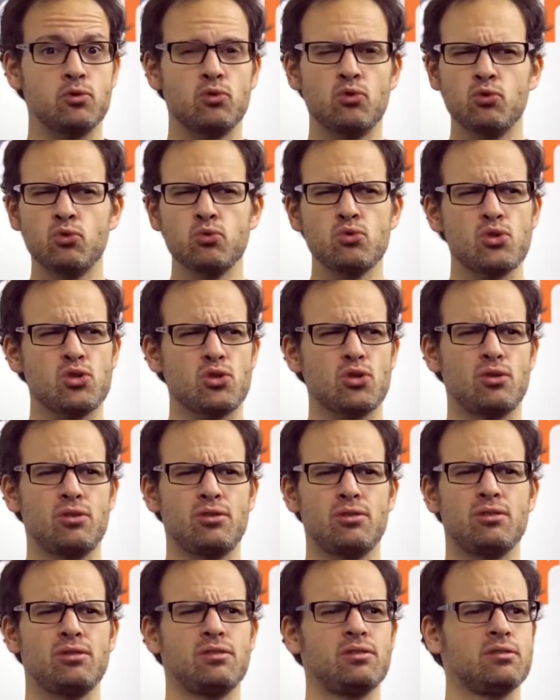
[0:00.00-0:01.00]

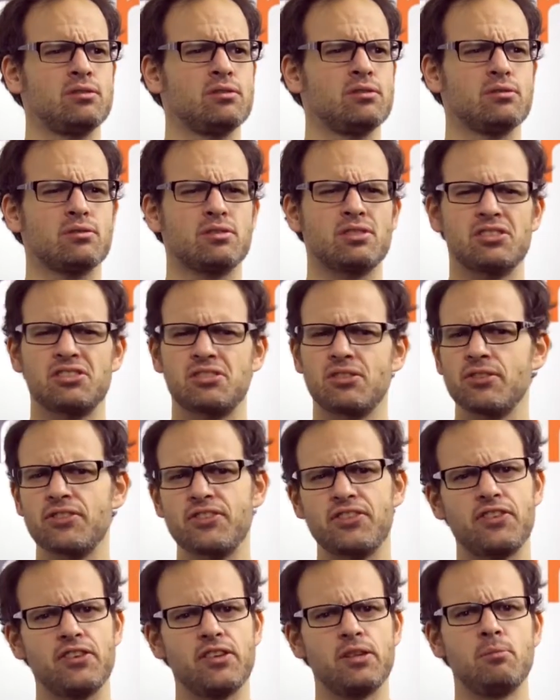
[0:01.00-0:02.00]
touchant,
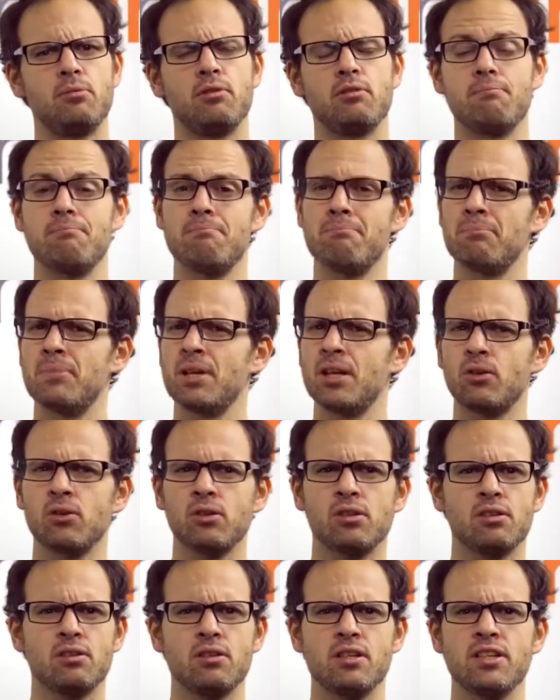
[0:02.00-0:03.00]
sensible,
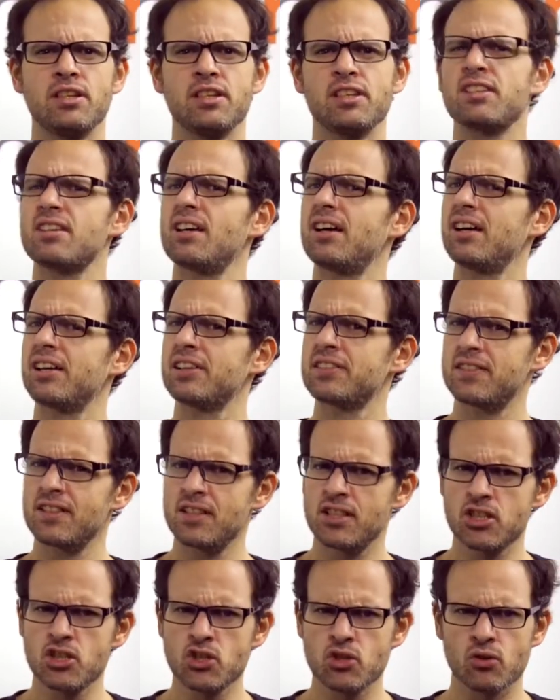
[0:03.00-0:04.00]
mélancolique,
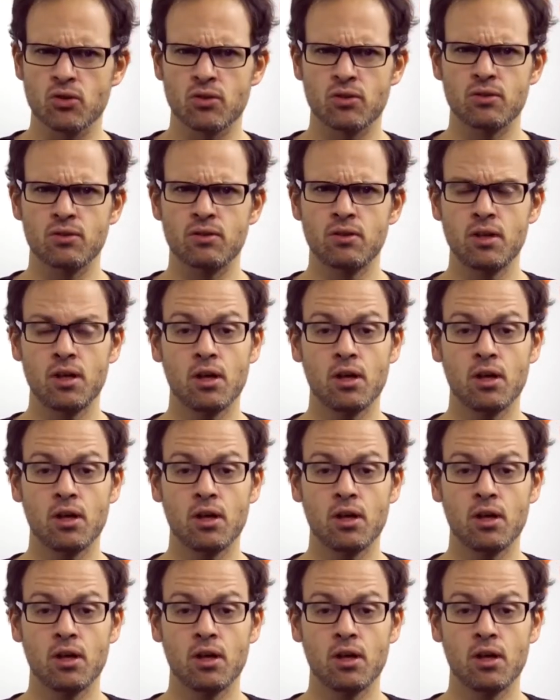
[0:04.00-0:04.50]
intelligent,